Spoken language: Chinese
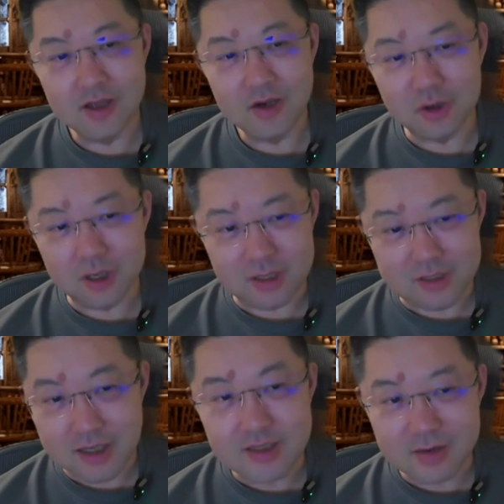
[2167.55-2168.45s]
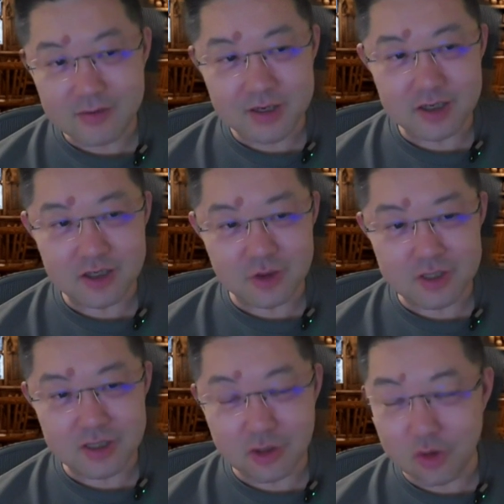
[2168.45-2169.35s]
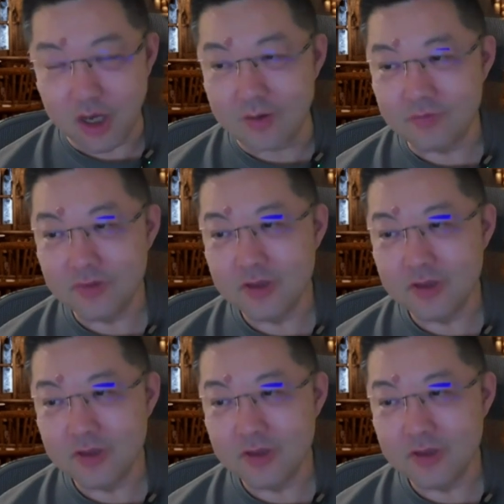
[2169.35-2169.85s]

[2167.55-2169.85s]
或者是三千万只手机丢了，